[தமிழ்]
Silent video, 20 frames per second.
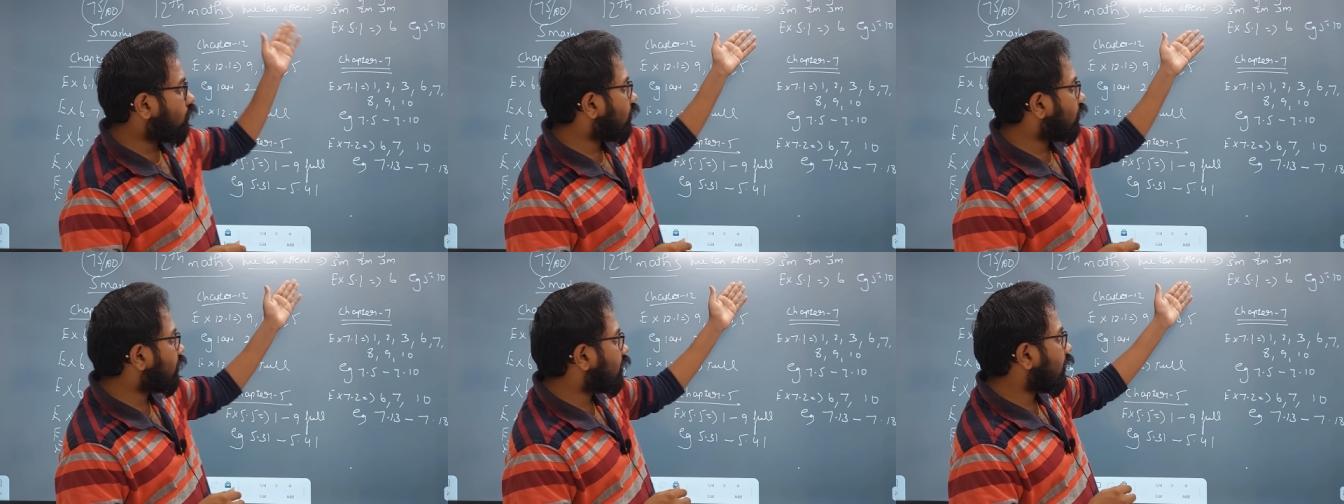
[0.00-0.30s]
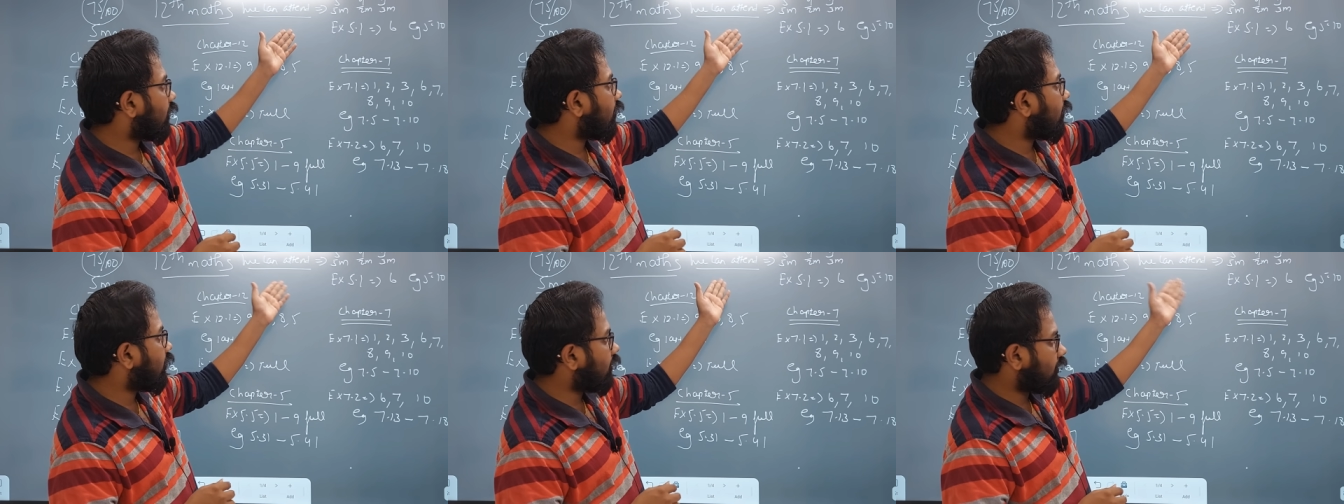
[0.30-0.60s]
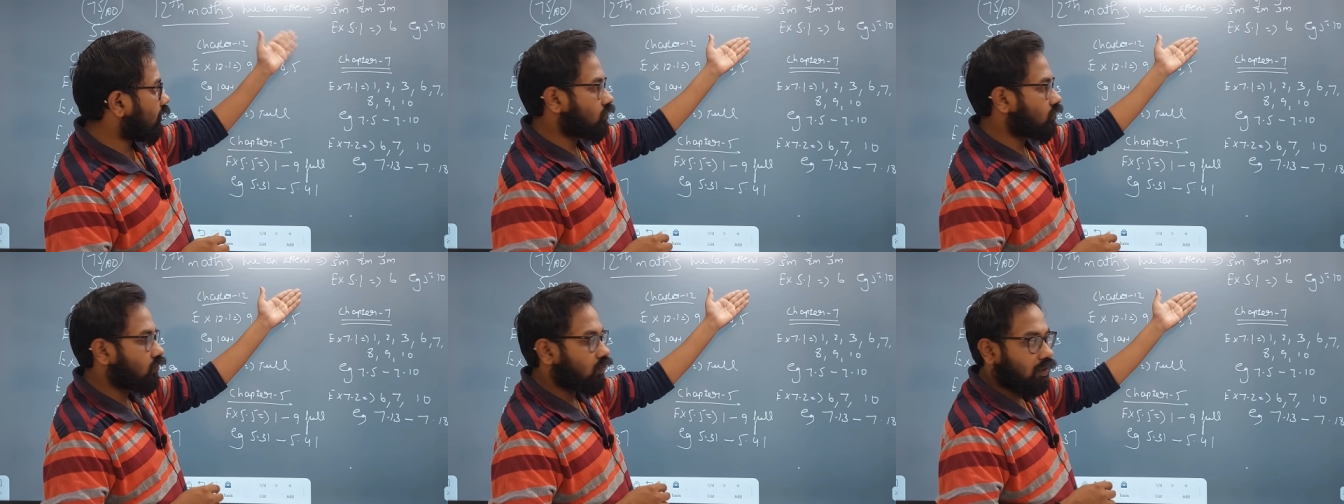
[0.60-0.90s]
உங்களுக்கு
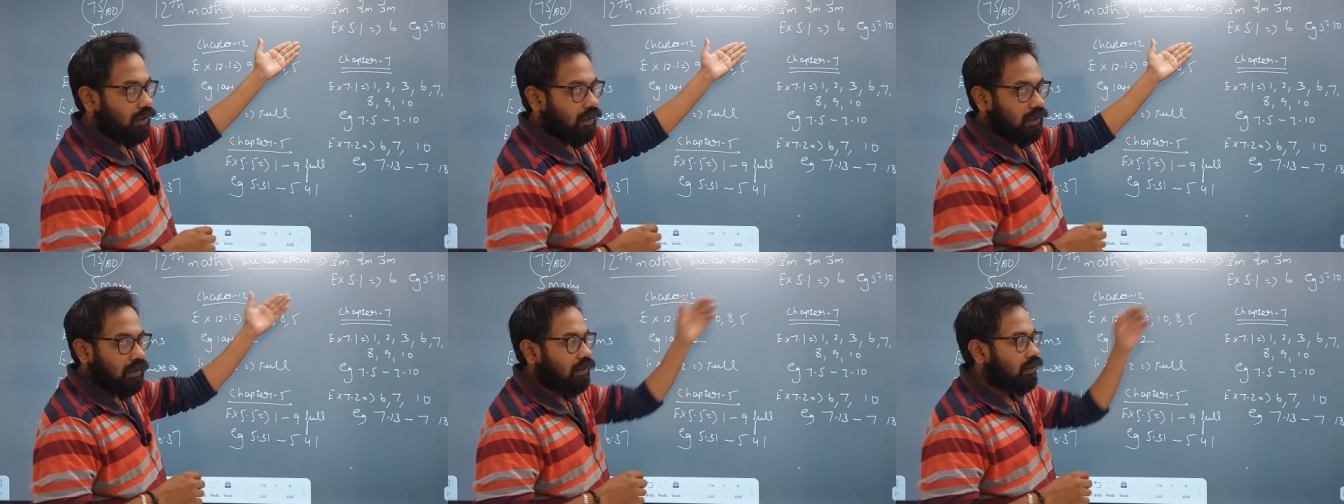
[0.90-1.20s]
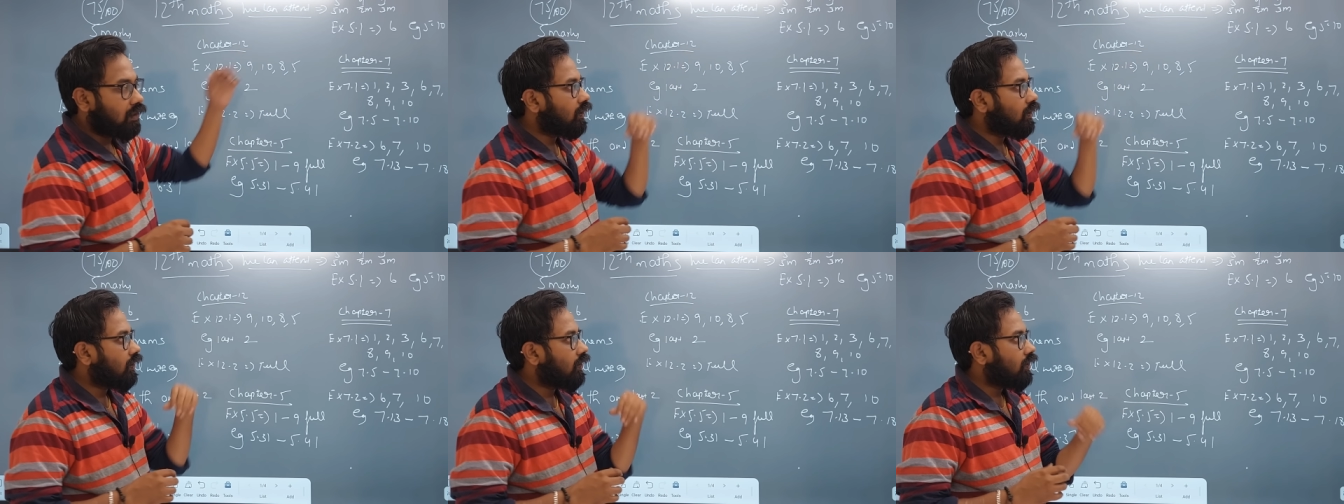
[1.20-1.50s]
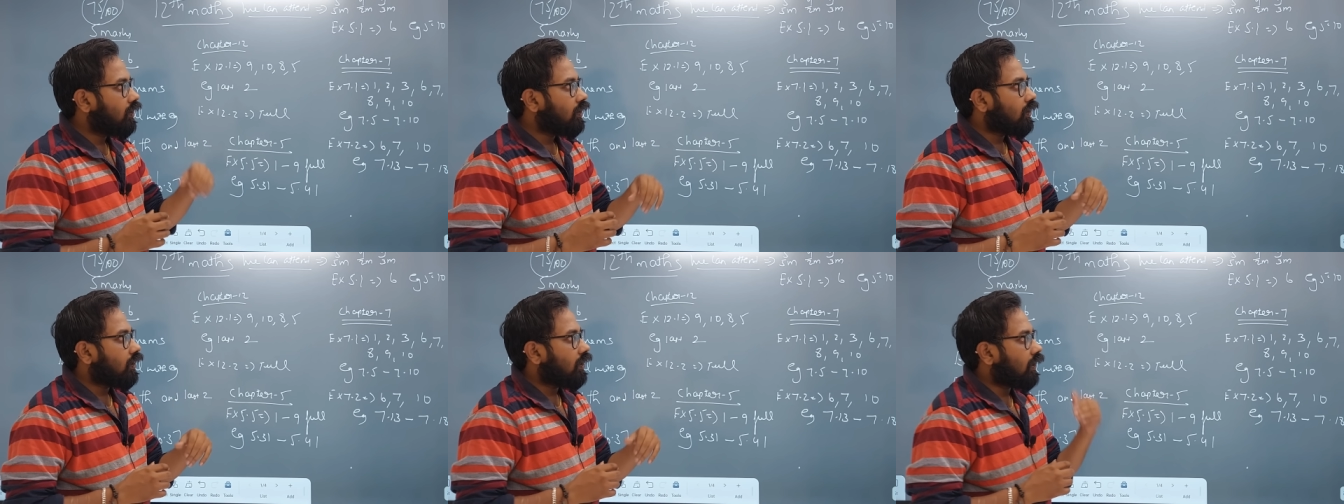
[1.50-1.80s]
தெரியலன்னா நான் சொல்கிறேன்
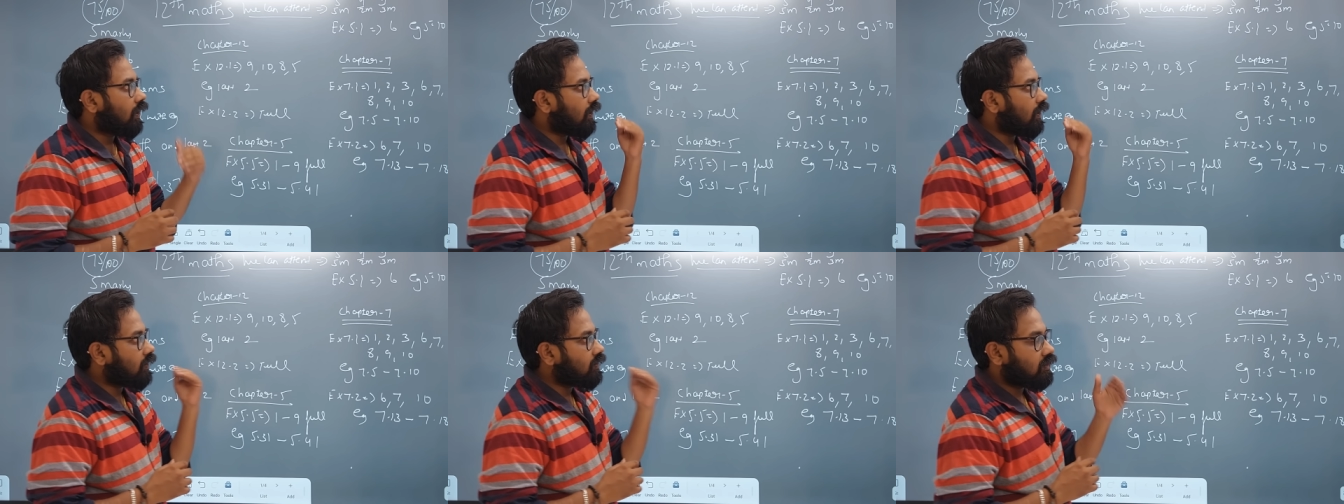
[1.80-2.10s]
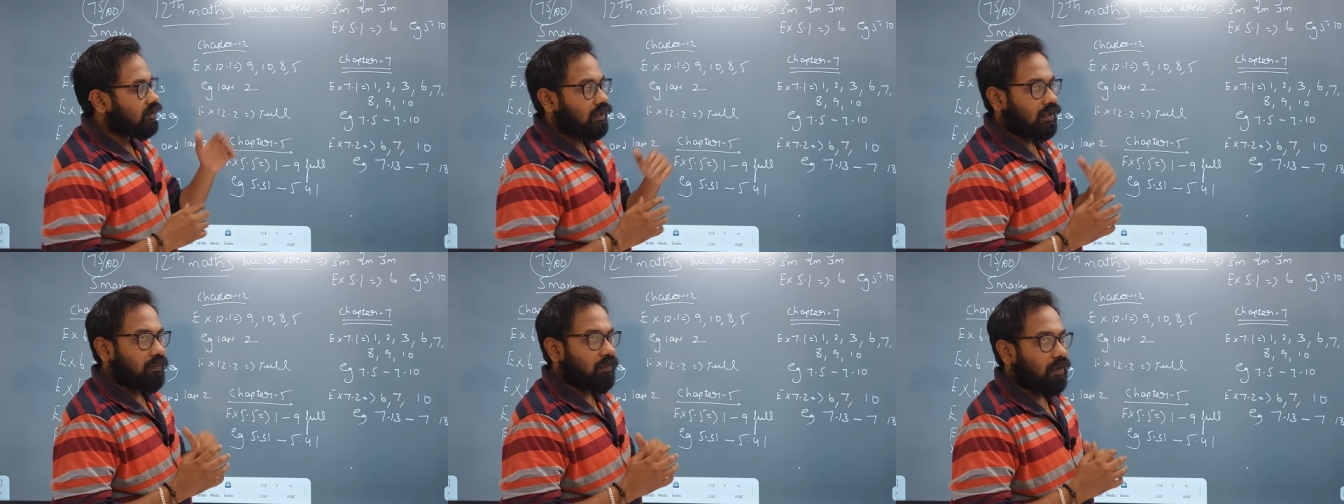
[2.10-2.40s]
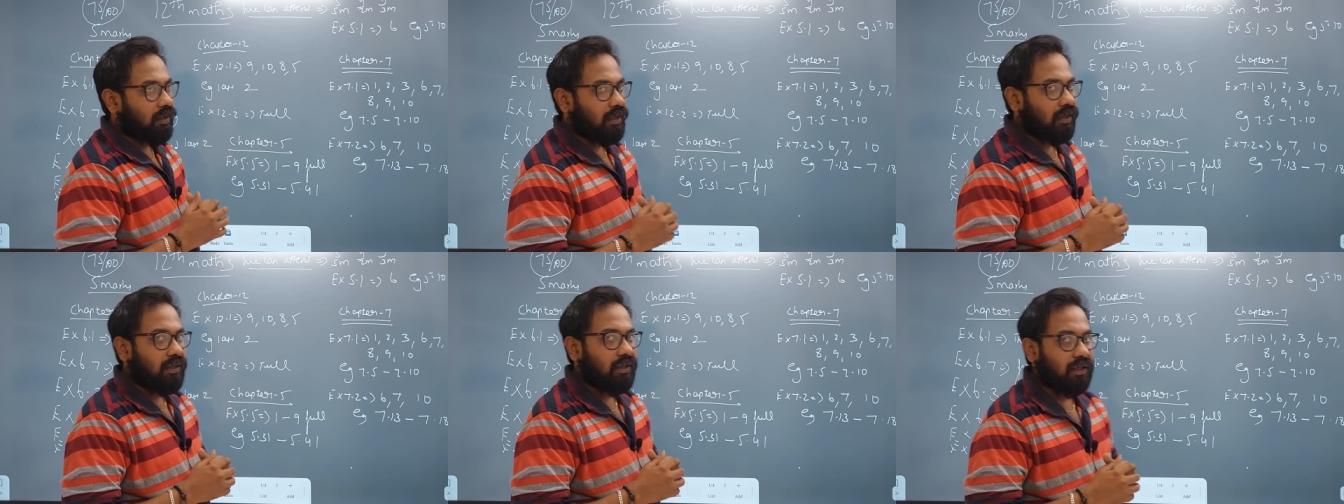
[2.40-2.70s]
ஆனால் அஞ்சு த்ரீ
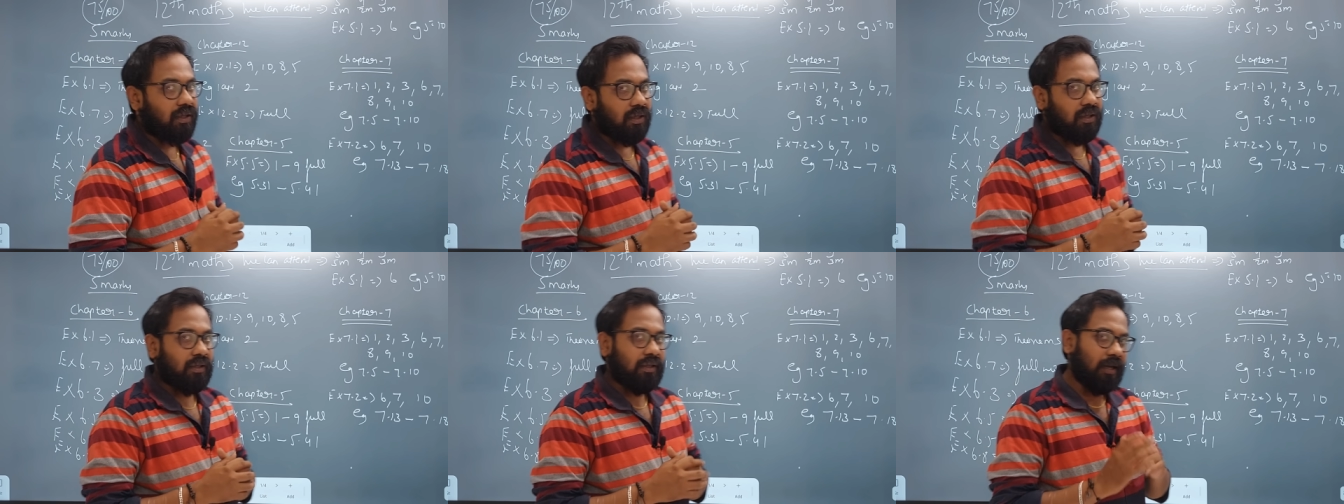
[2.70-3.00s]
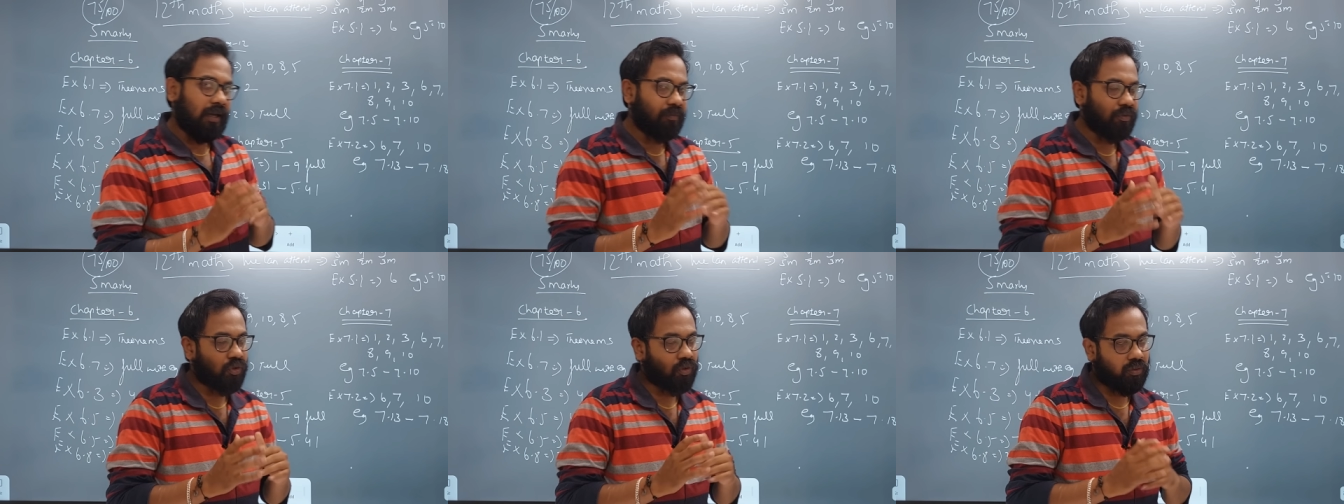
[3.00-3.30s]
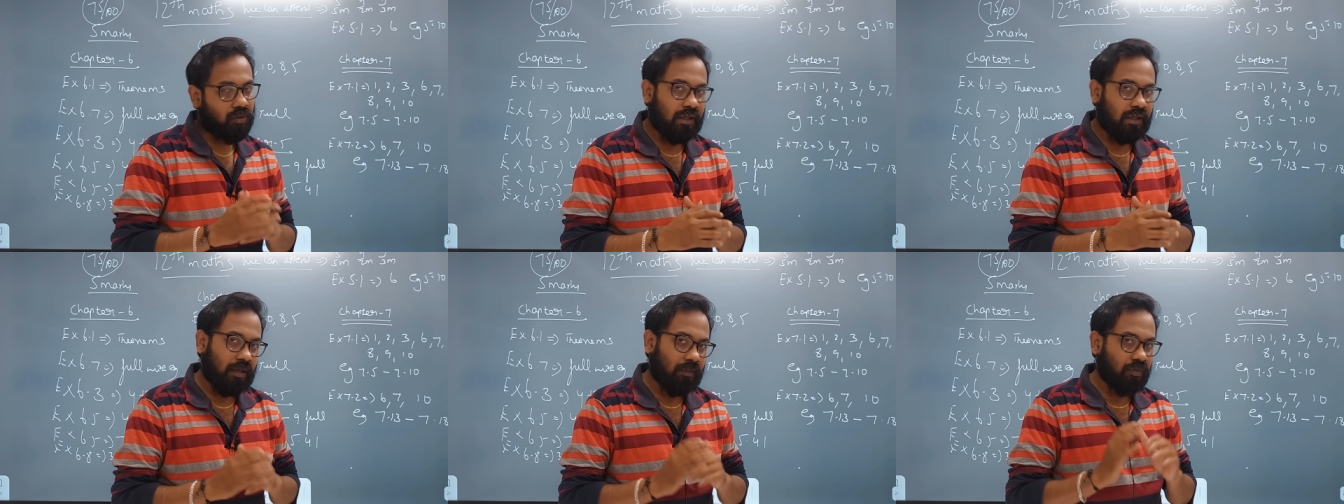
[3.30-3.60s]
மார்க் எழுதிடலாம் டேம்
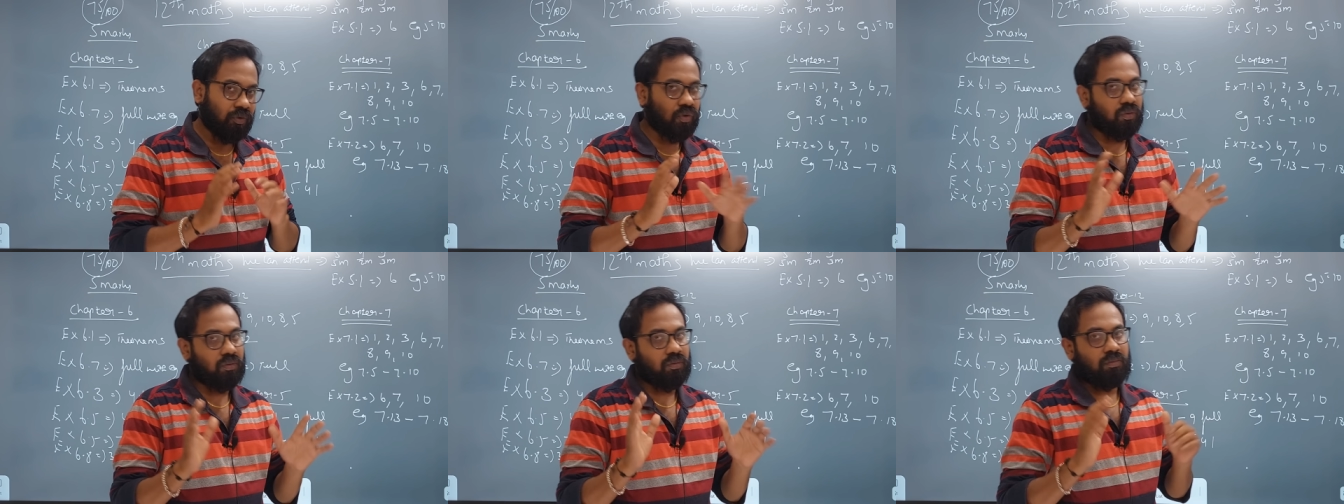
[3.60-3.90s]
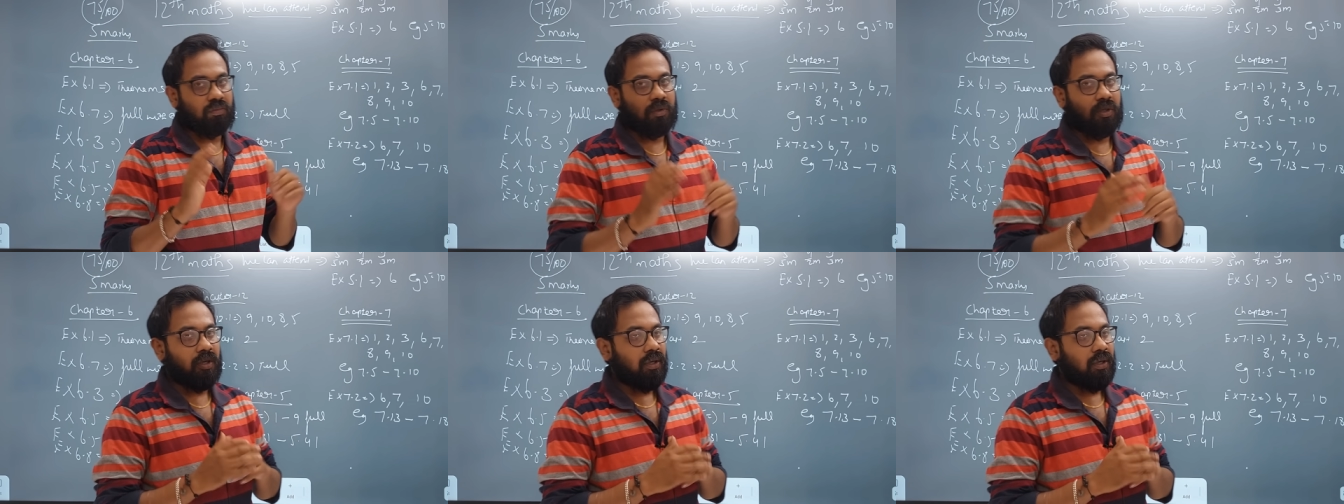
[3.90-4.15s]
ஷோர் டேம் ஷோர்